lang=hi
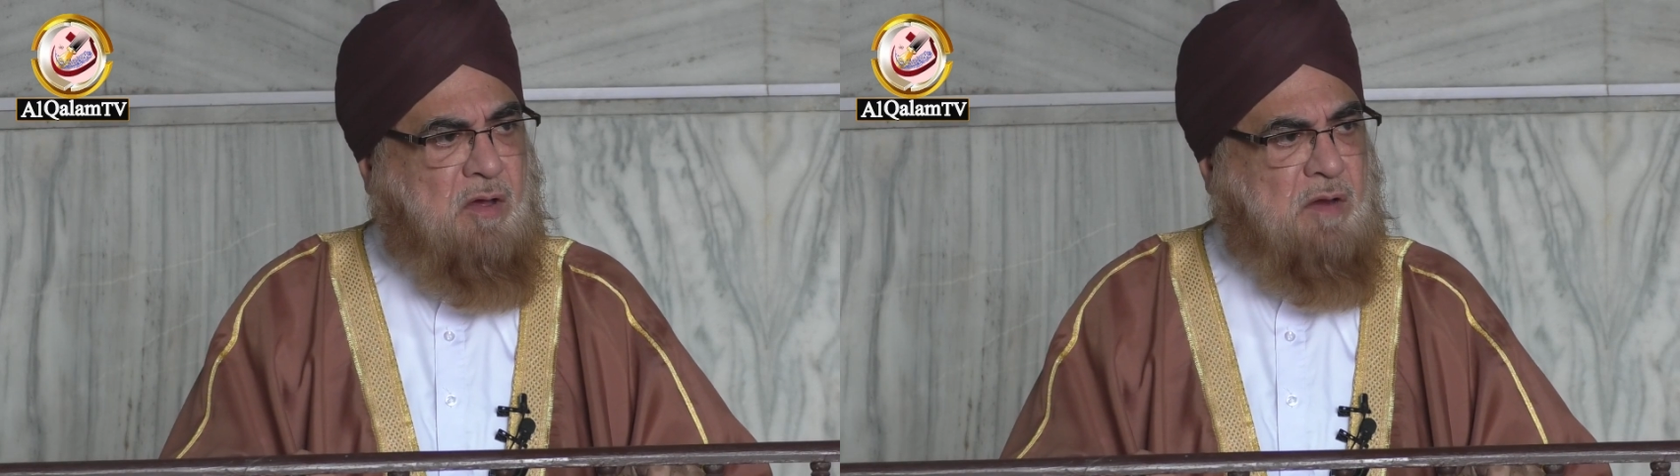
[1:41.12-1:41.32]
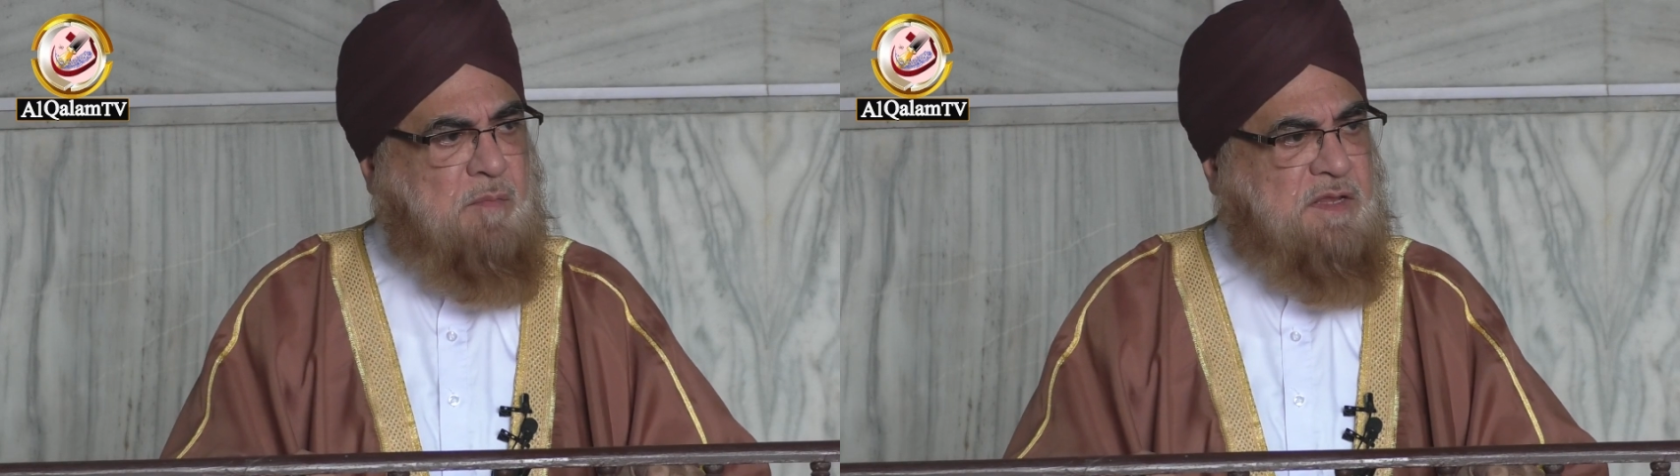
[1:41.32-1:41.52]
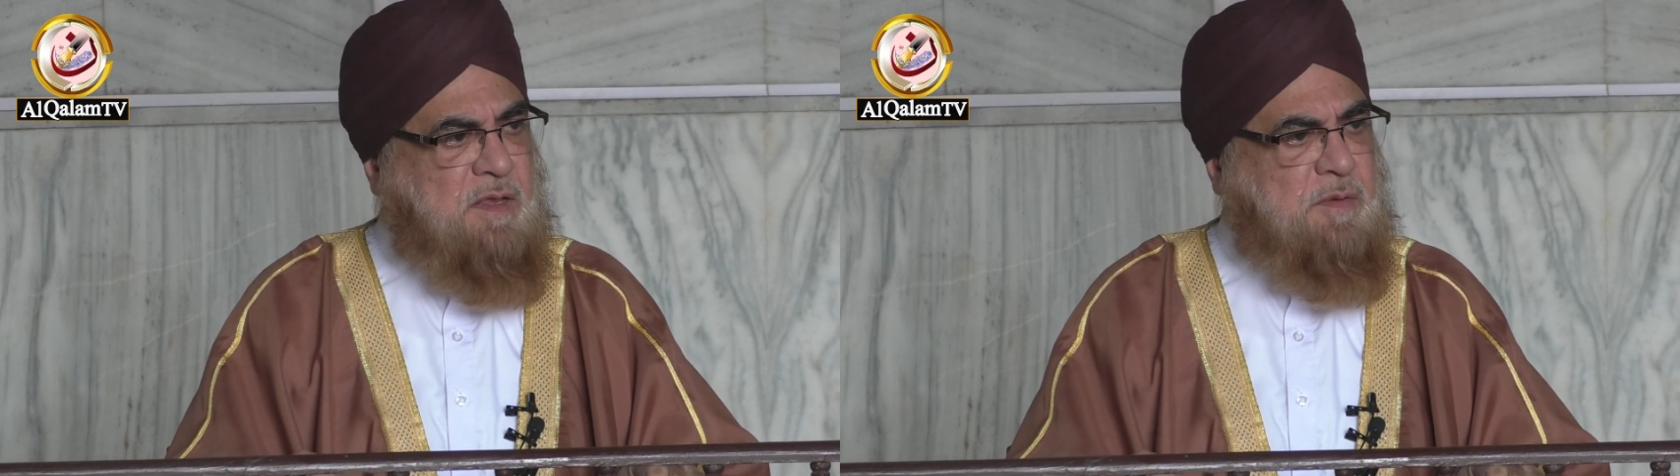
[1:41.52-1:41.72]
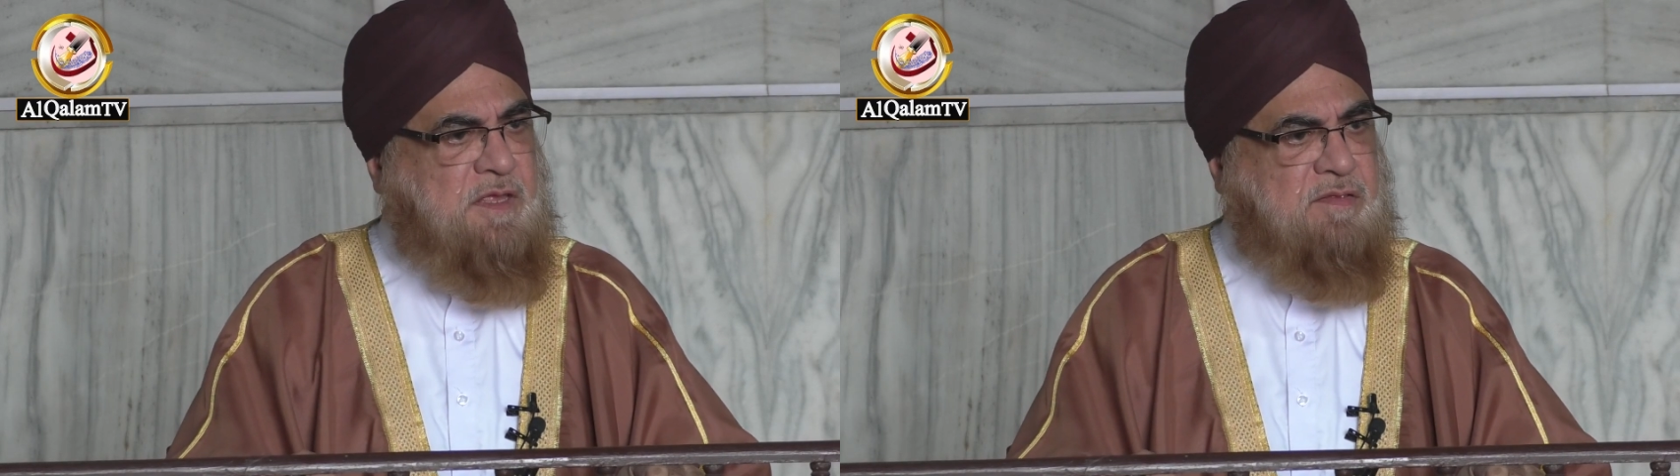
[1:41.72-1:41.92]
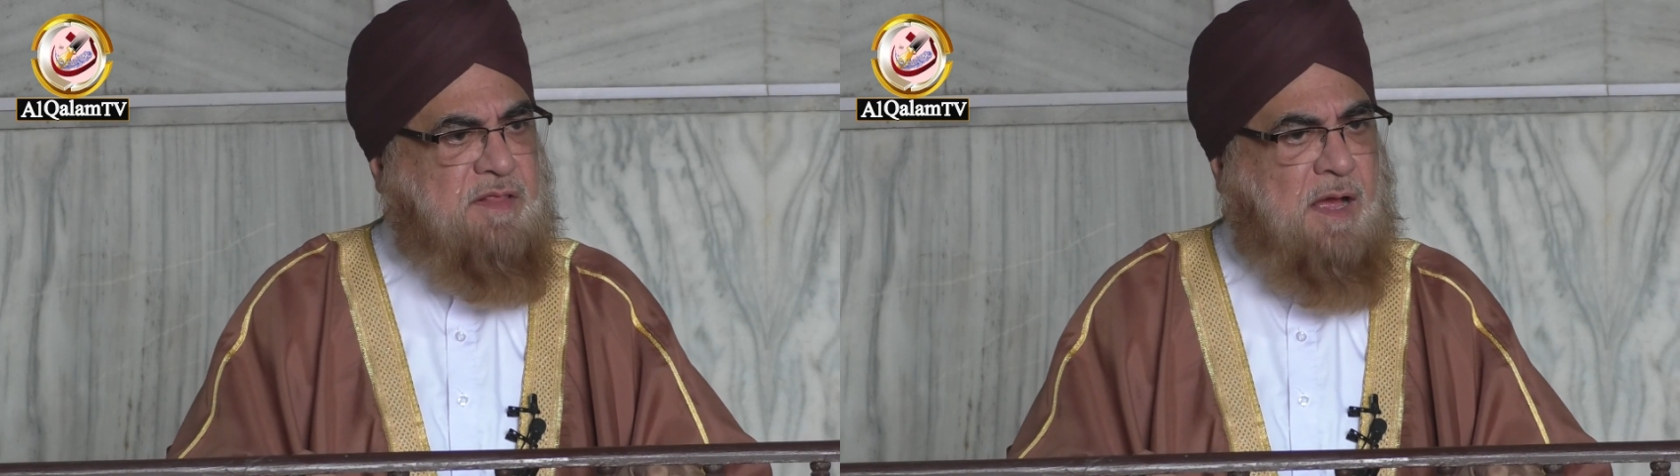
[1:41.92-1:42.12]
और मज़हब
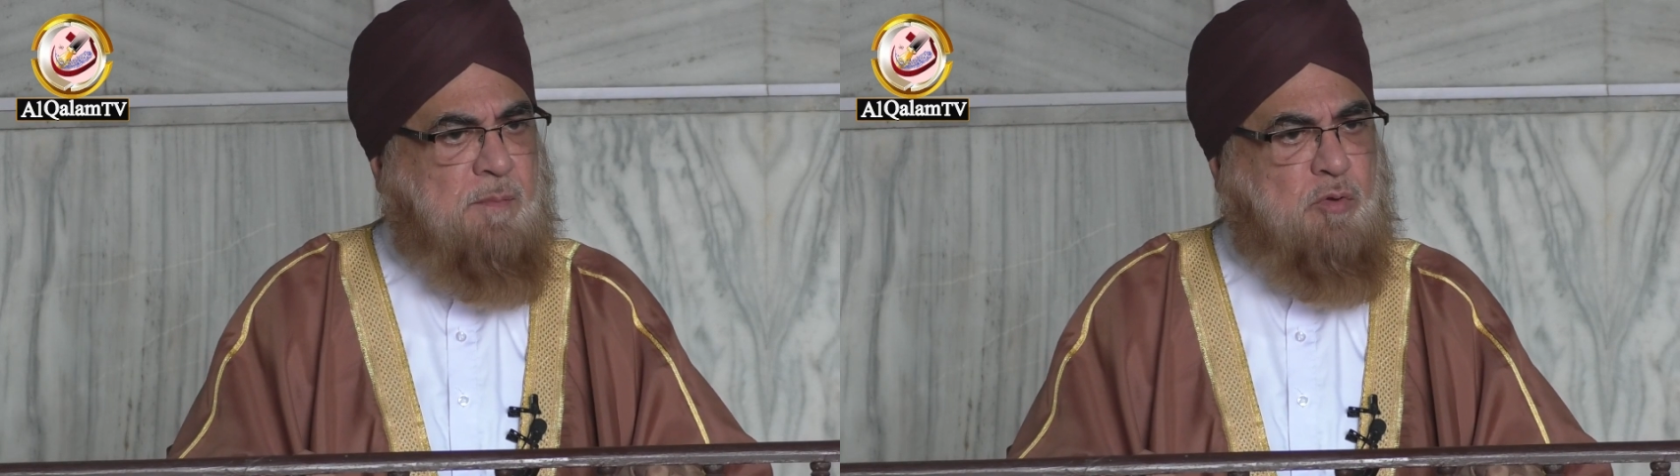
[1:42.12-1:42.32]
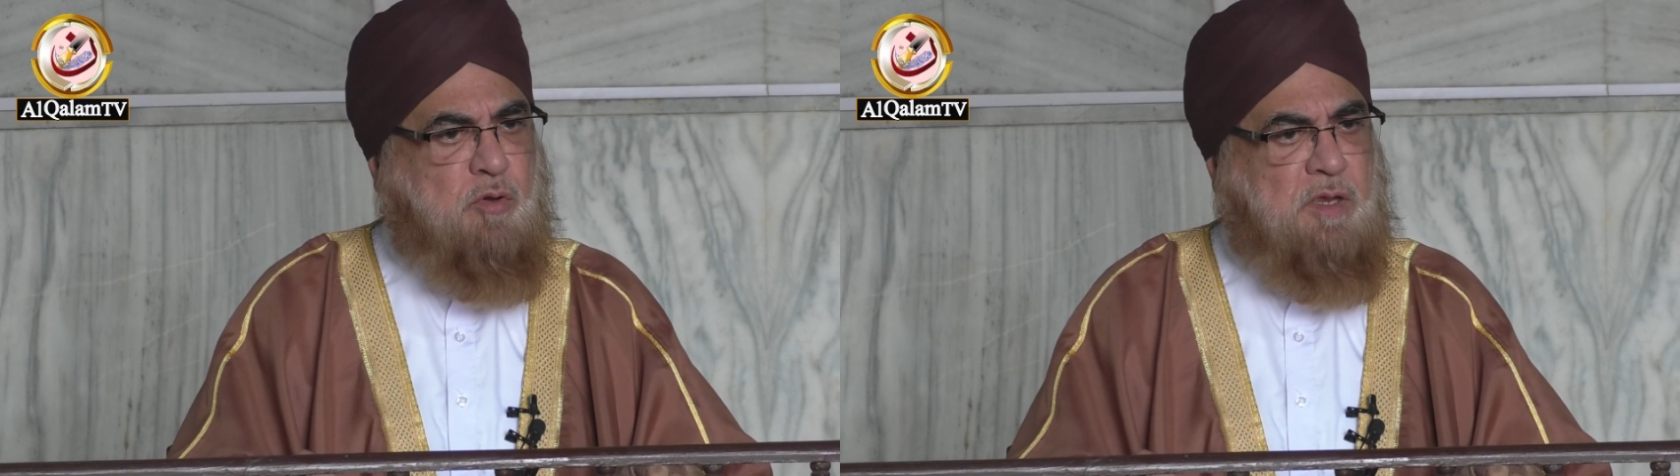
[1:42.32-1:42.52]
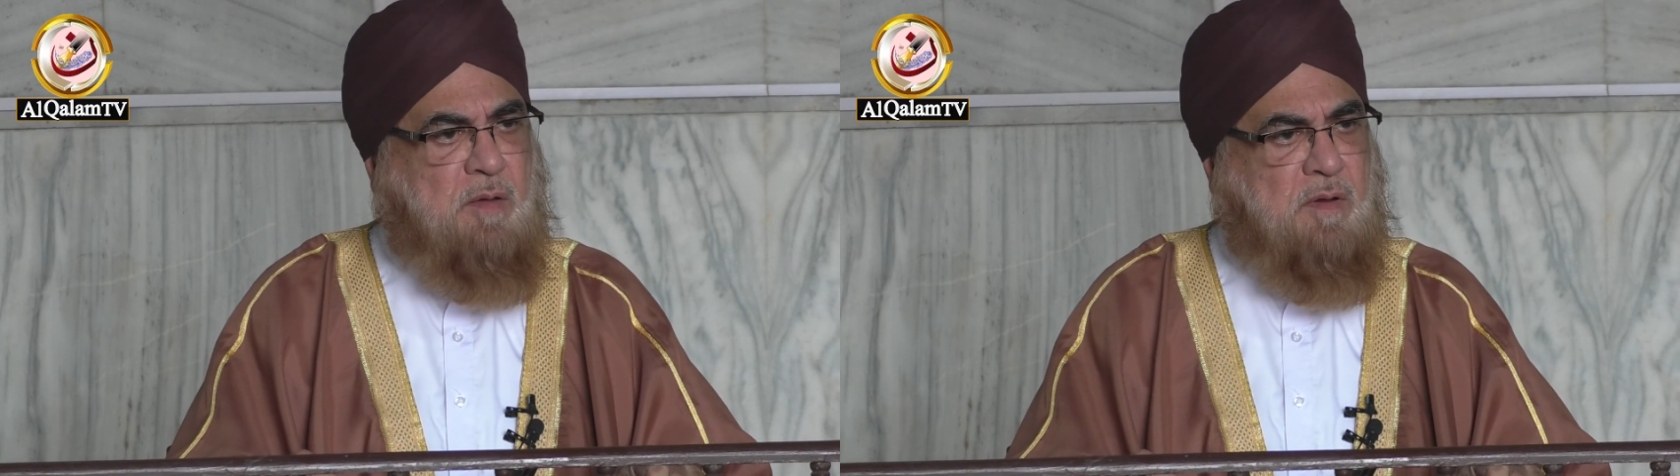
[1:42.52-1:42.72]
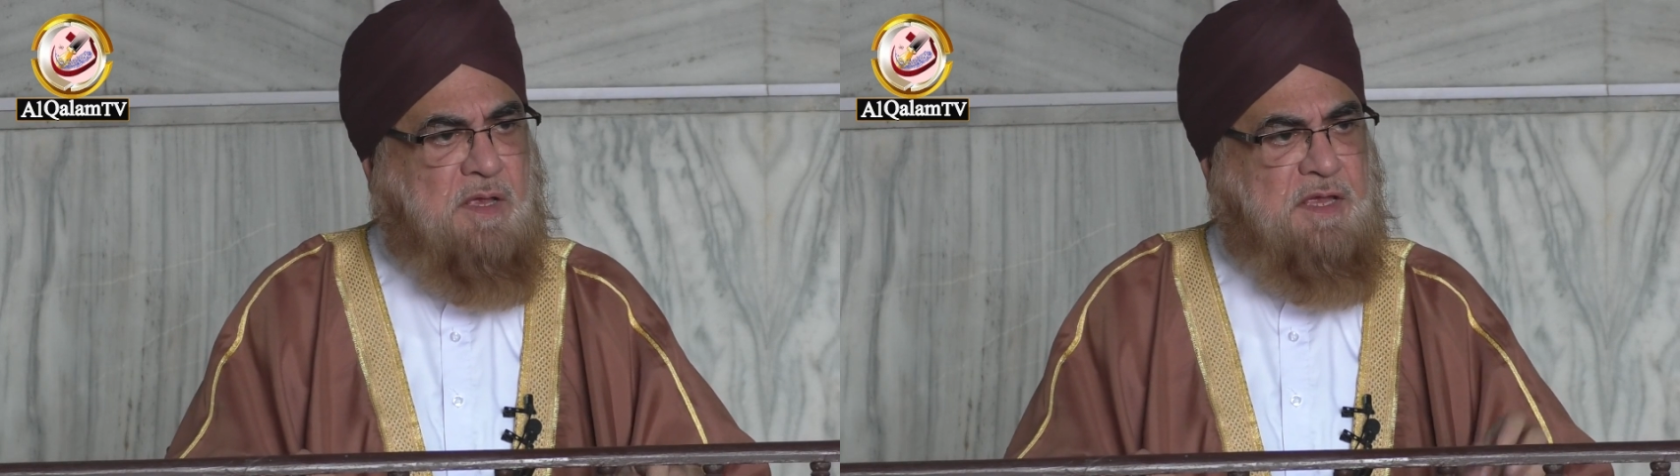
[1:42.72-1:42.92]
इस्लाम को या